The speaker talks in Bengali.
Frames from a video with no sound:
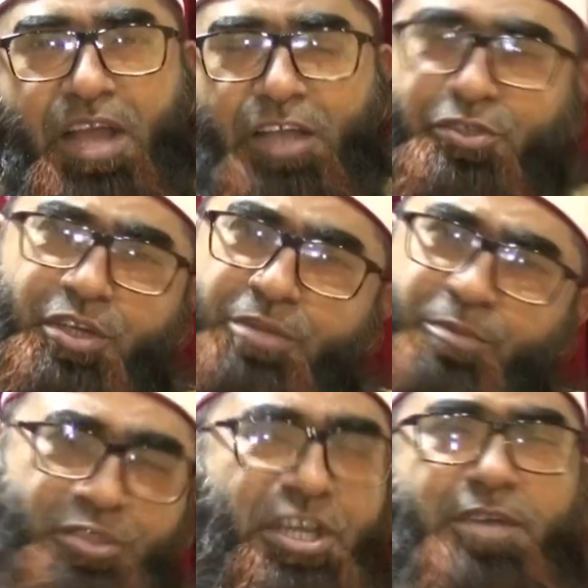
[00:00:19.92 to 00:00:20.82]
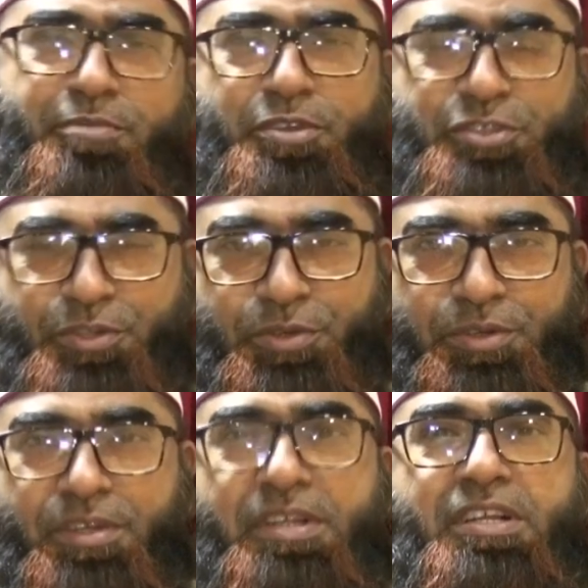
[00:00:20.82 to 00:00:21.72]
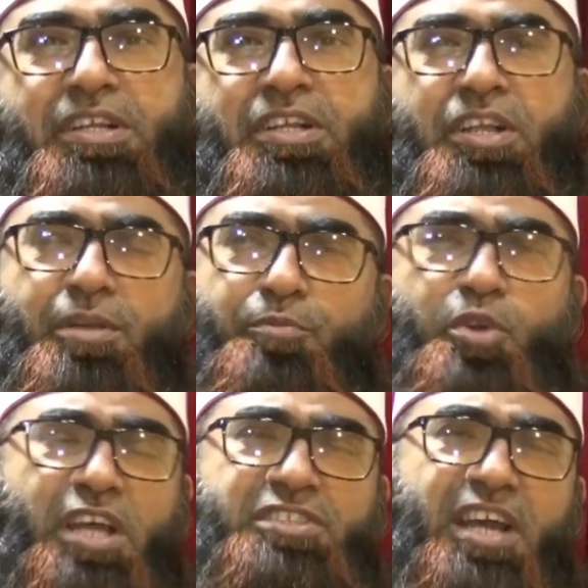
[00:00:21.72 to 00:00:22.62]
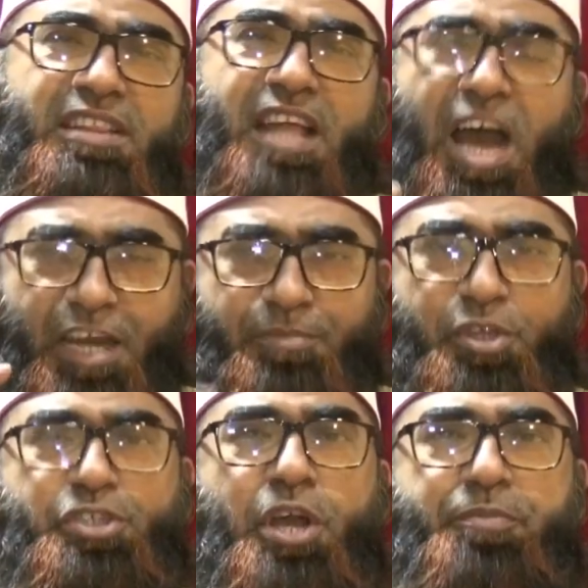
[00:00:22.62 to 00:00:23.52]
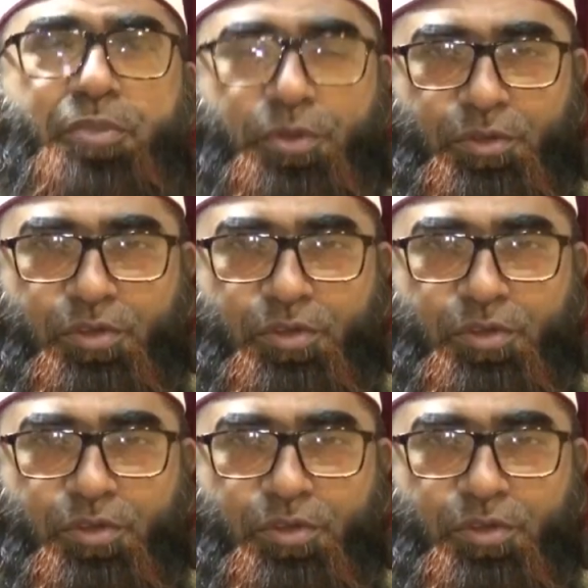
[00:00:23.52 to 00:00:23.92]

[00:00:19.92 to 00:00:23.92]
আসলেই মজার প্রশ্ন মোনাজাত আরবি শব্দ